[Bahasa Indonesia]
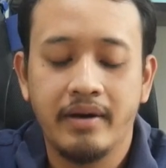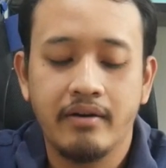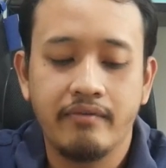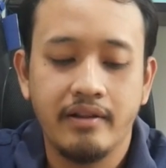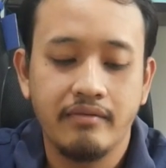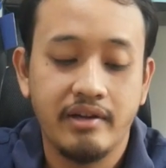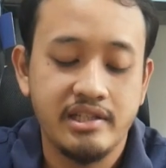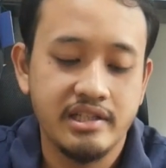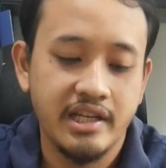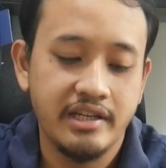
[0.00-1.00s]
Marvel
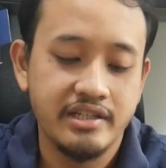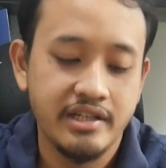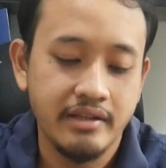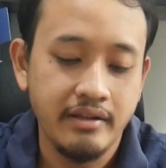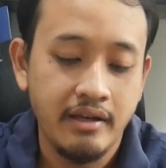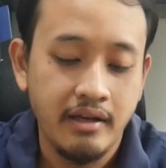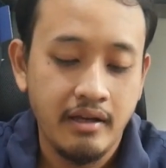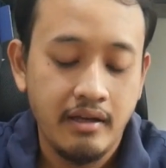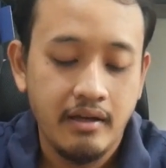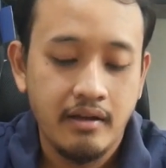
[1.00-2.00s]
Avengers Edition
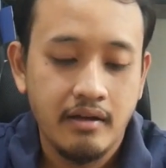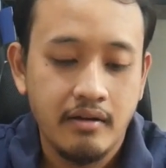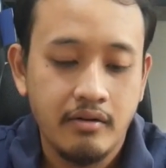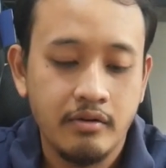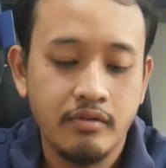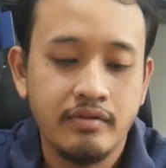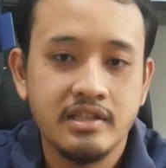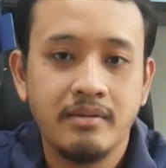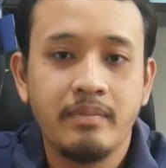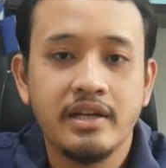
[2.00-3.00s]
untuk
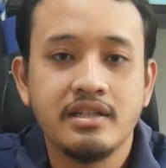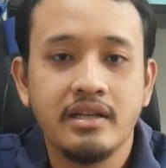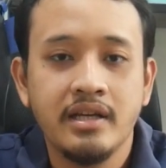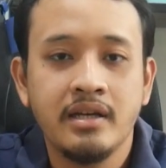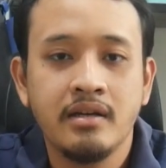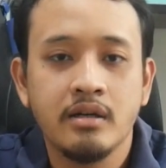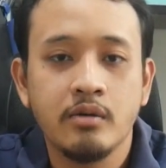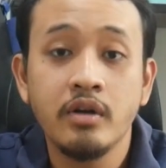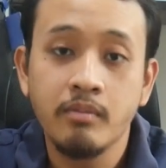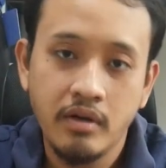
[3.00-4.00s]
first impressionnya
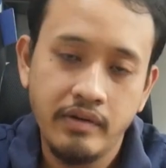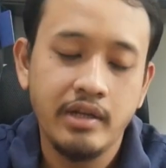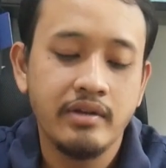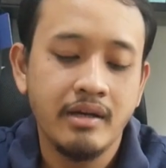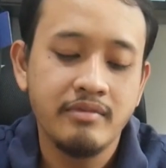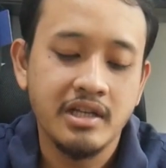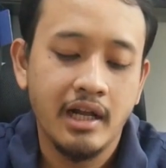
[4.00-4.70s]
gue udah buat videonya bisa